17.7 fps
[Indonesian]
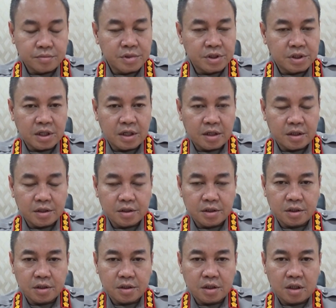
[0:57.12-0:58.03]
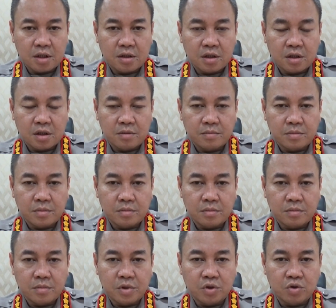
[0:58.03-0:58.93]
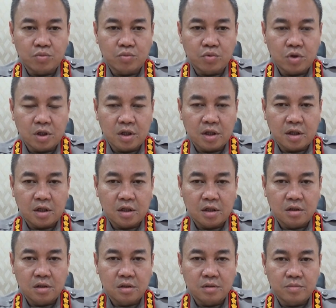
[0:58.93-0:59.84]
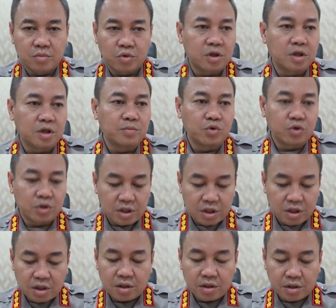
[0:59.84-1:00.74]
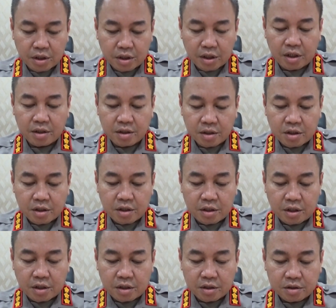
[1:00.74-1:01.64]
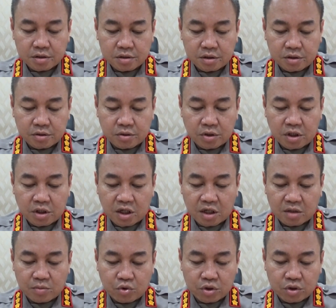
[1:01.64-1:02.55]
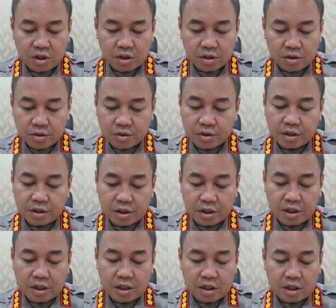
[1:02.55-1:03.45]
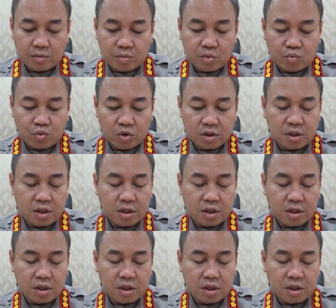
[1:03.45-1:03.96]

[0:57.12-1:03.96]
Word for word: mencari serta mengumpulkan bukti-bukti ya yang tentunya dengan bukti itu nantinya akan membuat